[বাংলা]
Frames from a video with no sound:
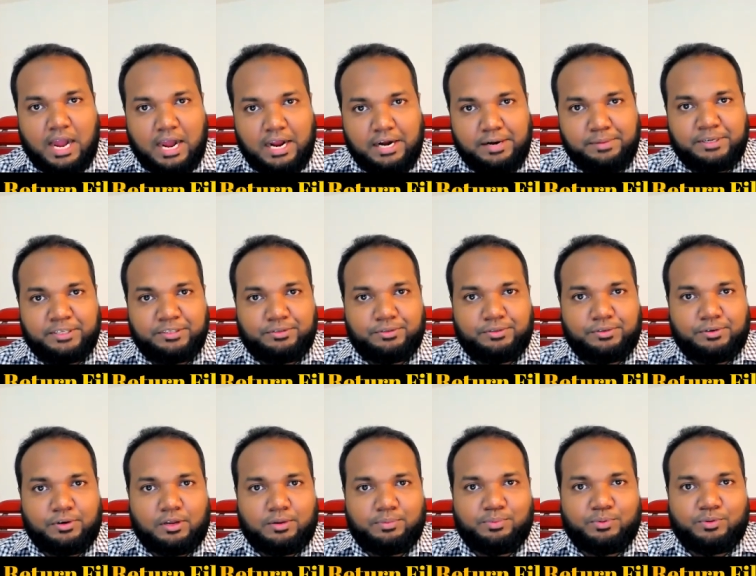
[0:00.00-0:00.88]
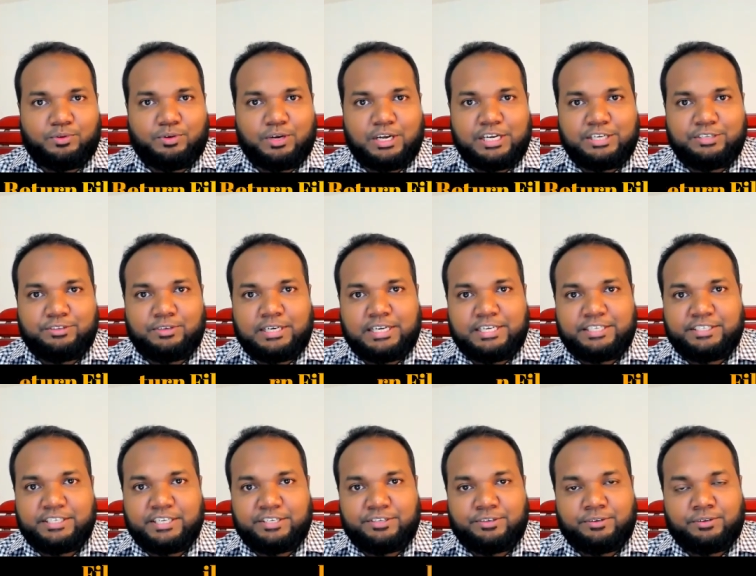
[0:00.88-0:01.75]
আর মাত্র অল্প কয়েকজন
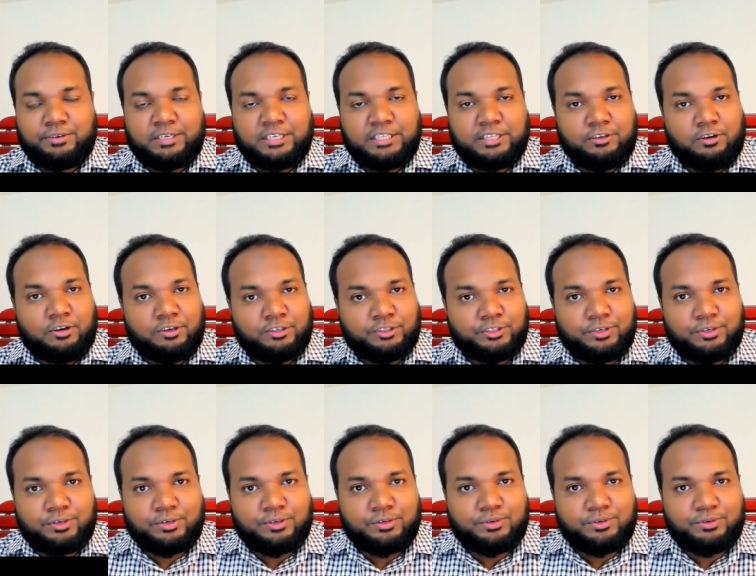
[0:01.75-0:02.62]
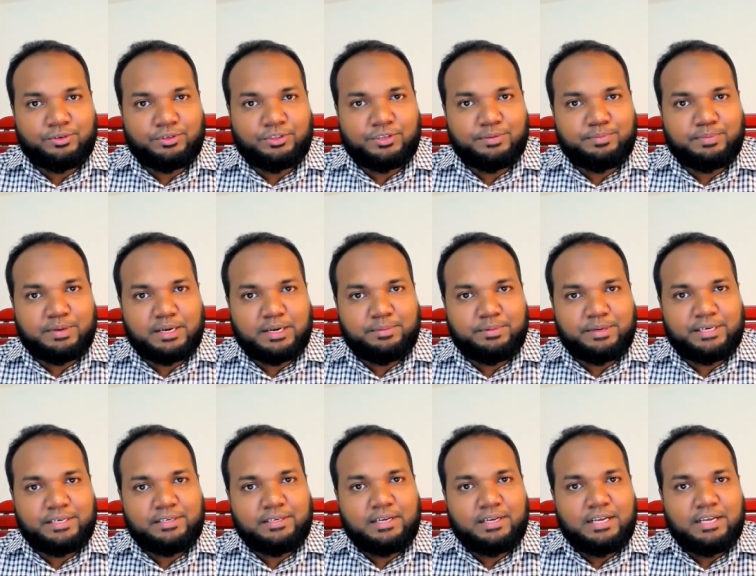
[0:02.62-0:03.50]
এই সেশনটিতে অংশগ্রহণ করতে পারবেন